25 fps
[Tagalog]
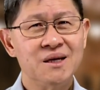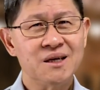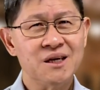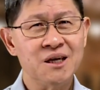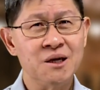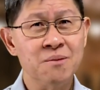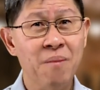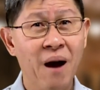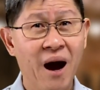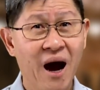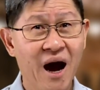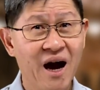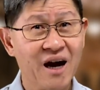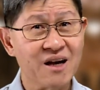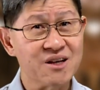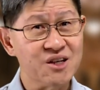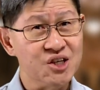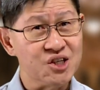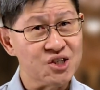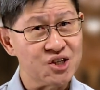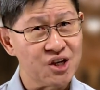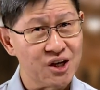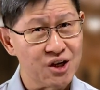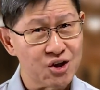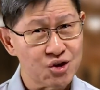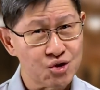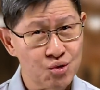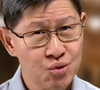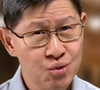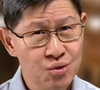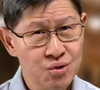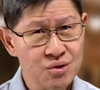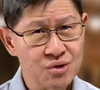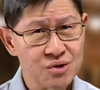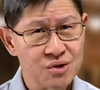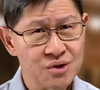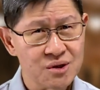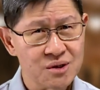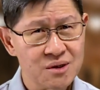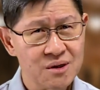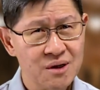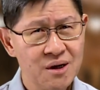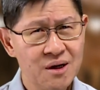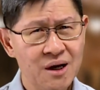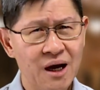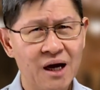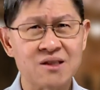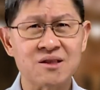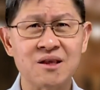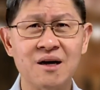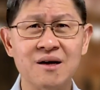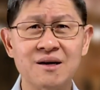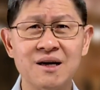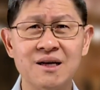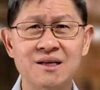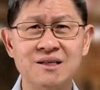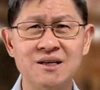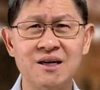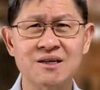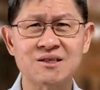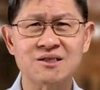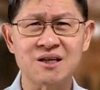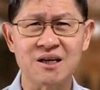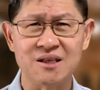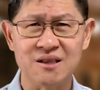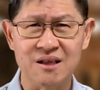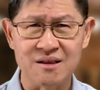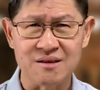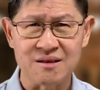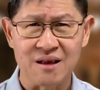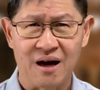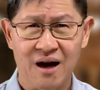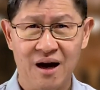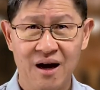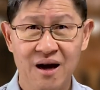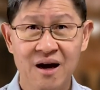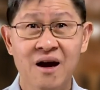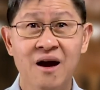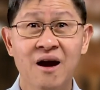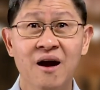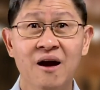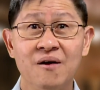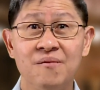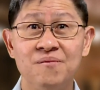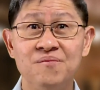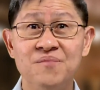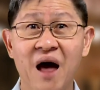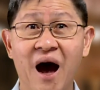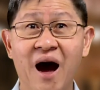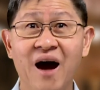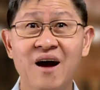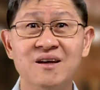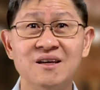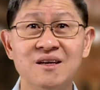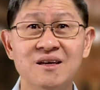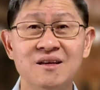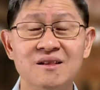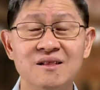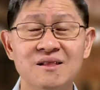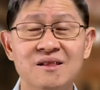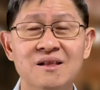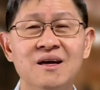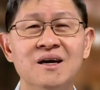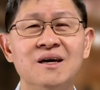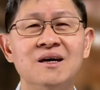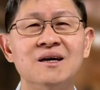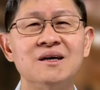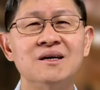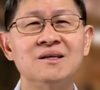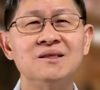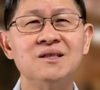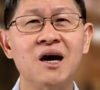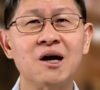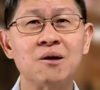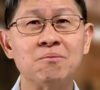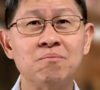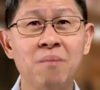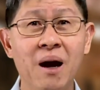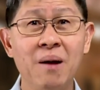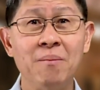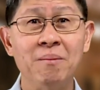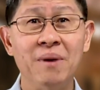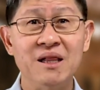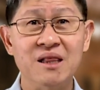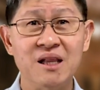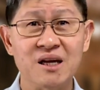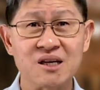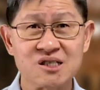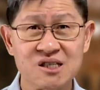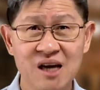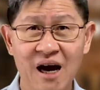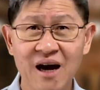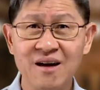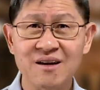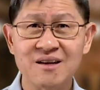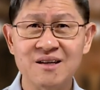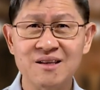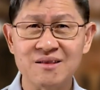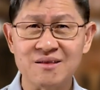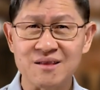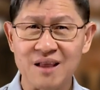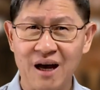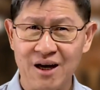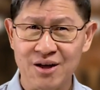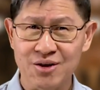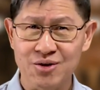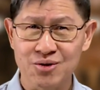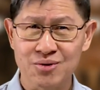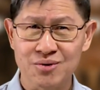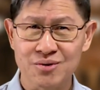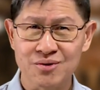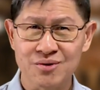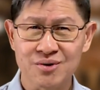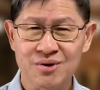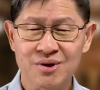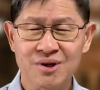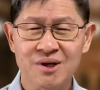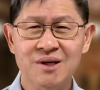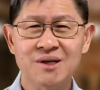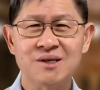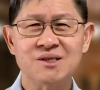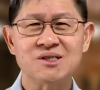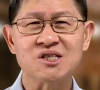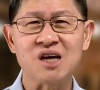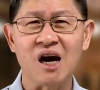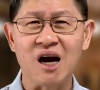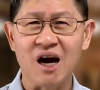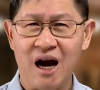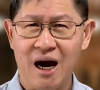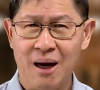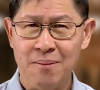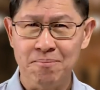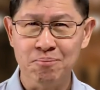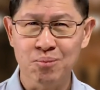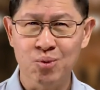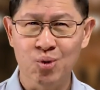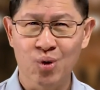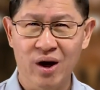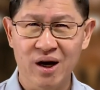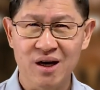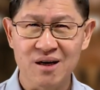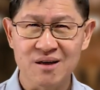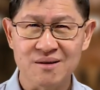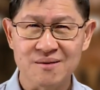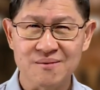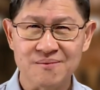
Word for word: Ibahagi si Jesus at ang kanyang salita dahil nagmamalasakit tayo sa kapwa.